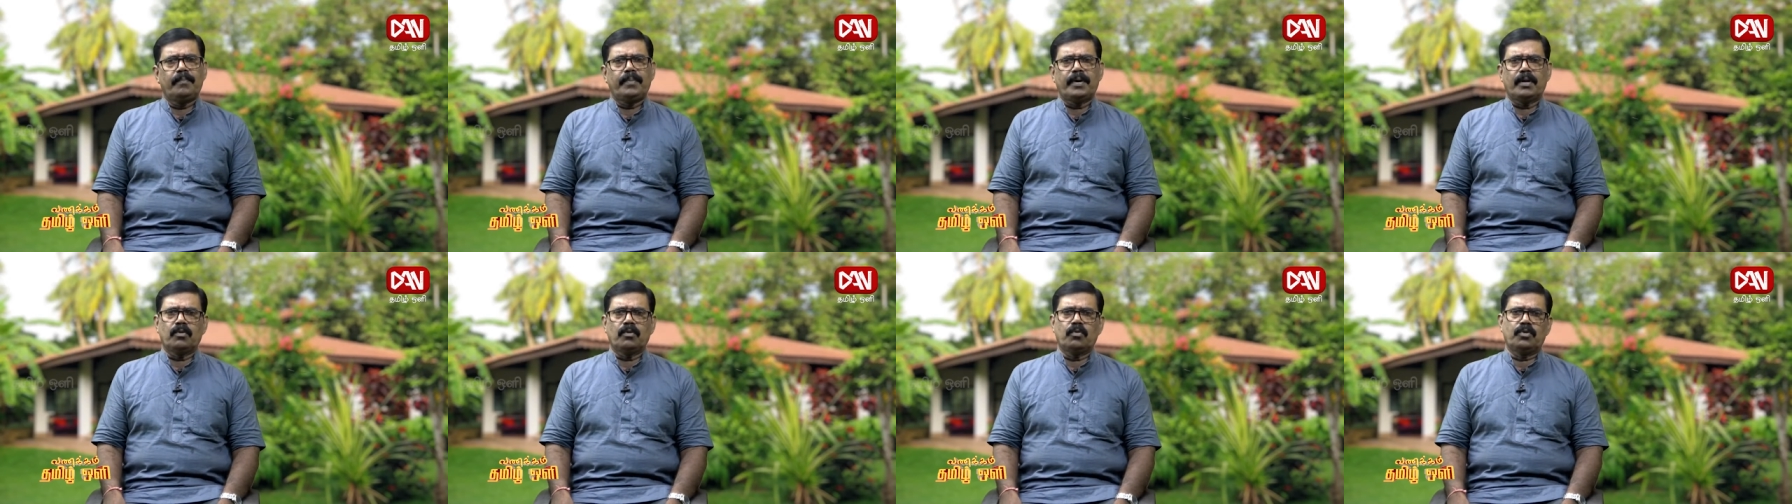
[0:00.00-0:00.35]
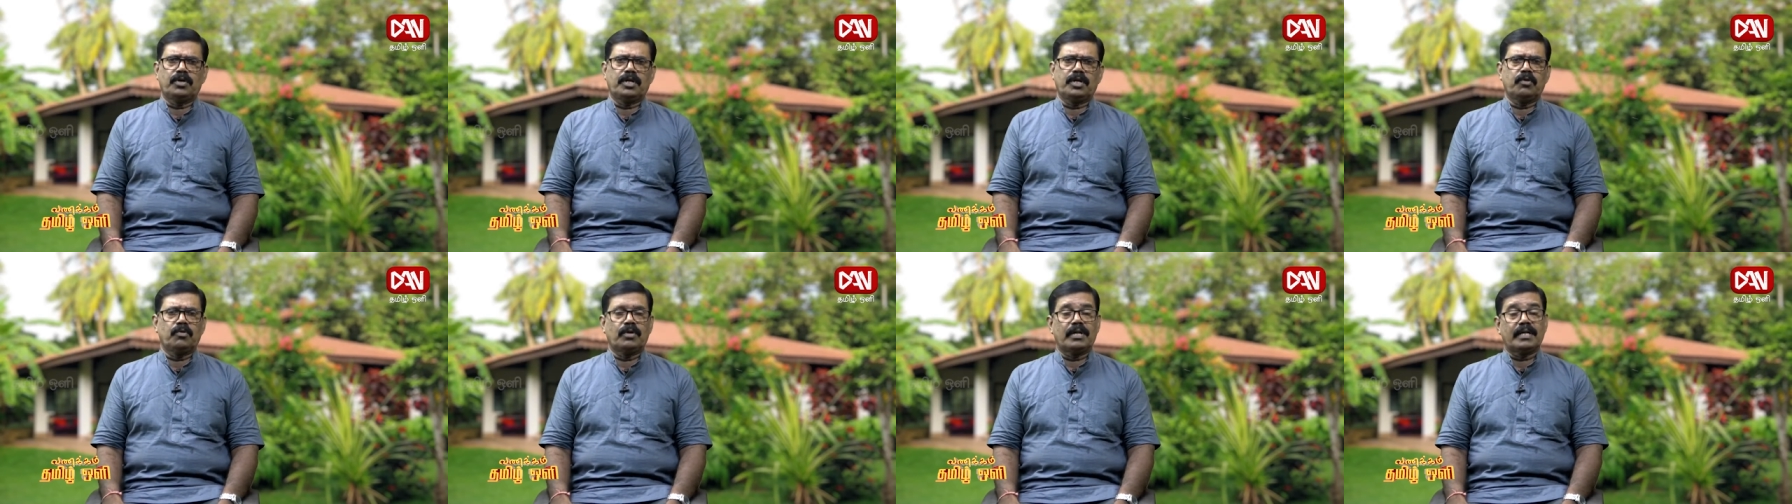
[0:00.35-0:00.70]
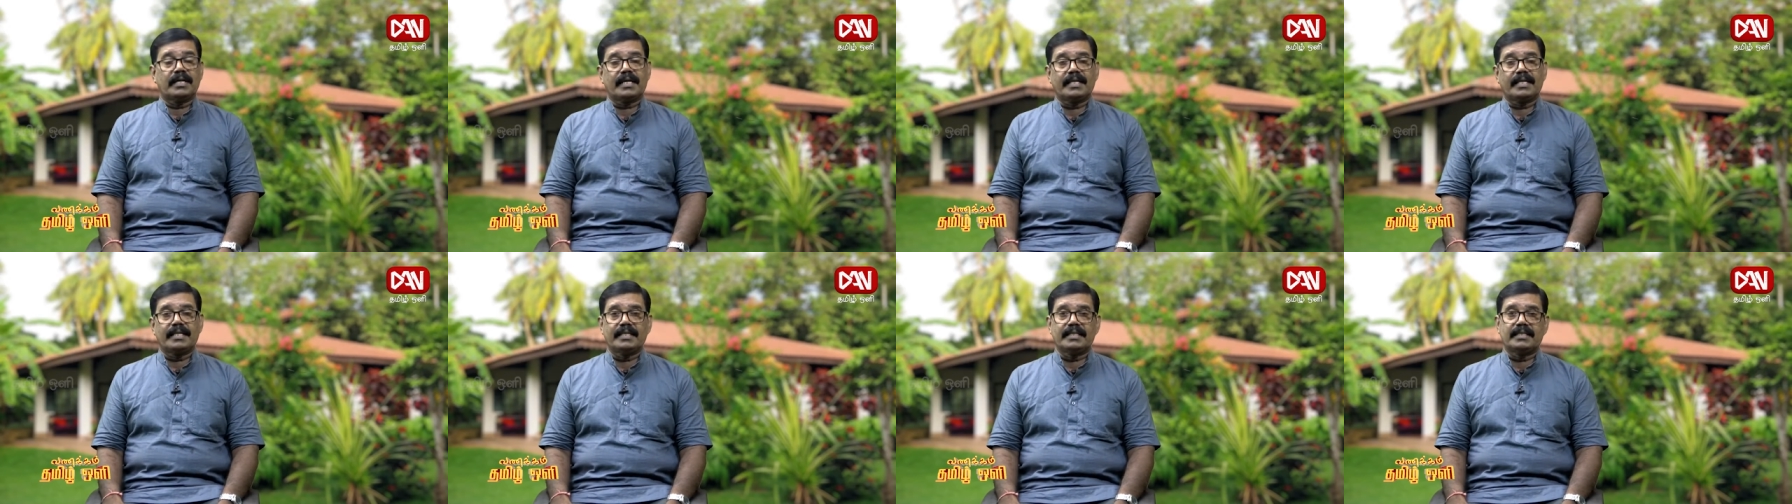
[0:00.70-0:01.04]

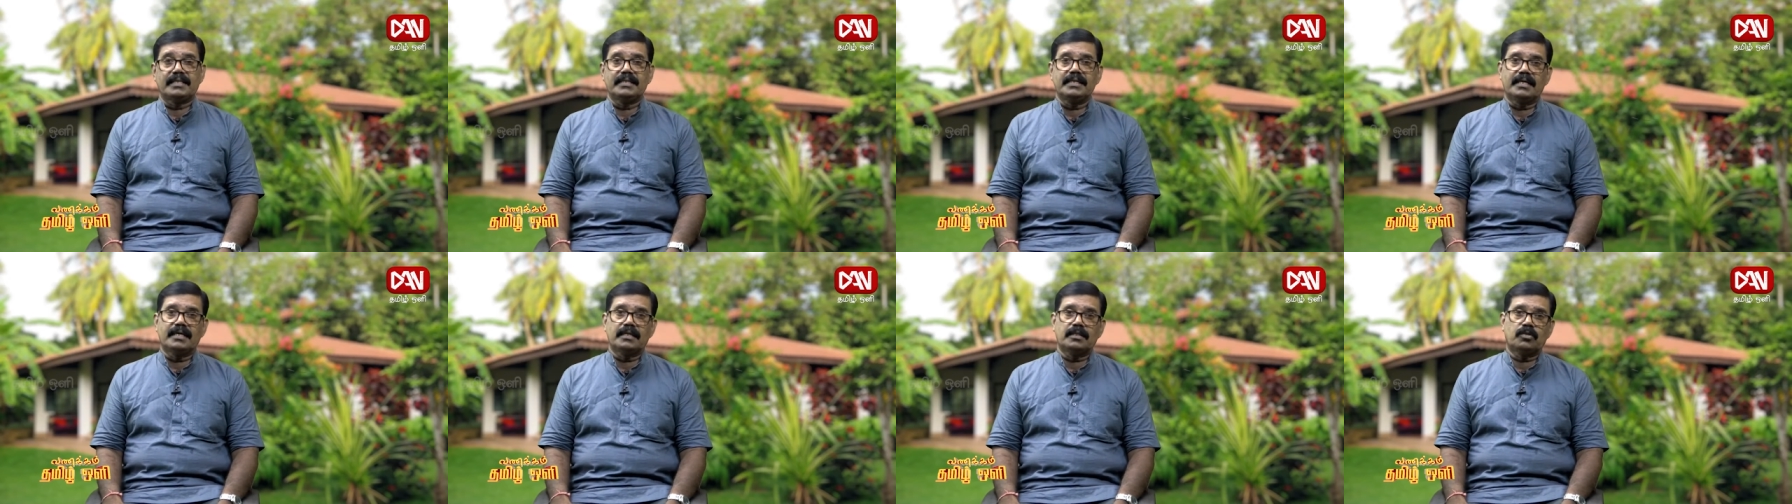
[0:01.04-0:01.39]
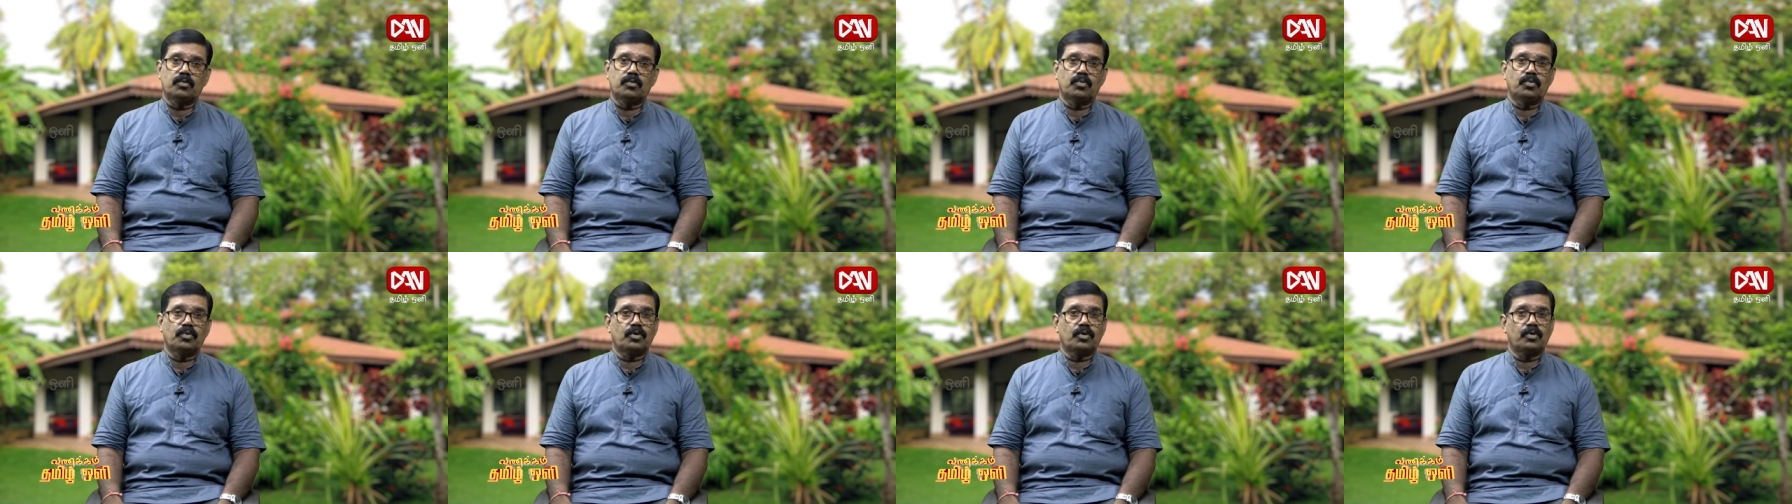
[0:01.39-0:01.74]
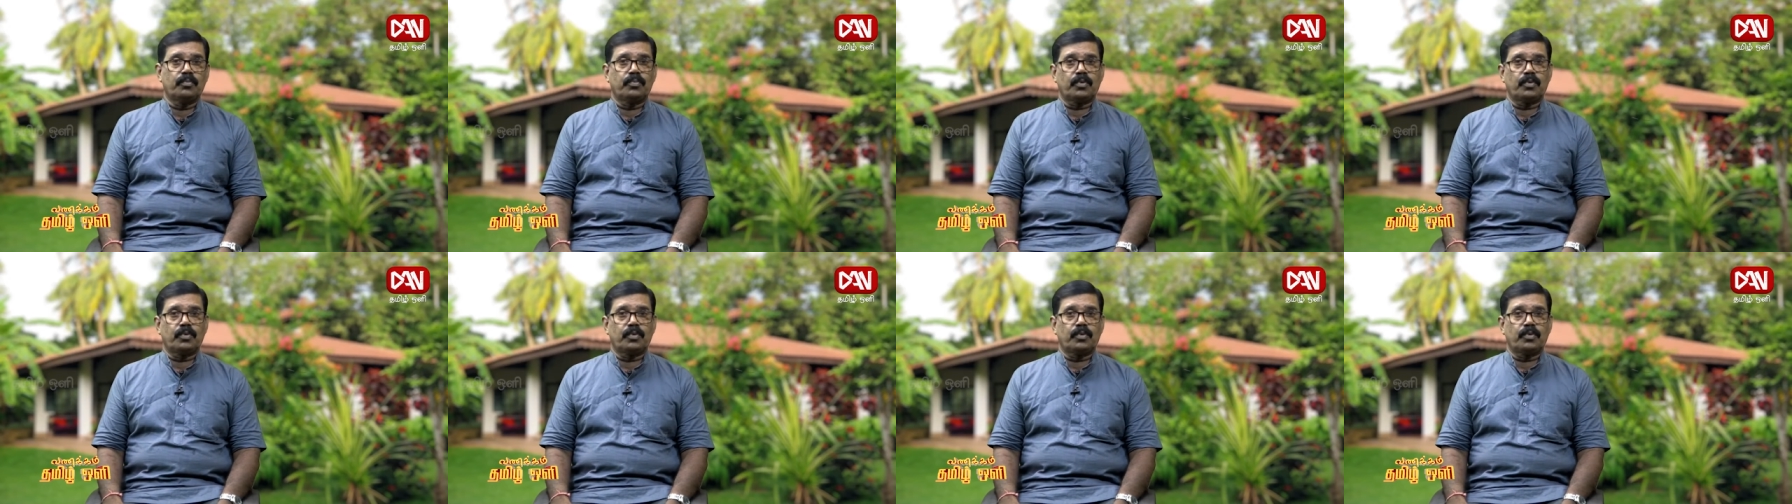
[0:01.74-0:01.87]
படகோட்டியுடன் கதைத்து அடுத்த ஊருக்கு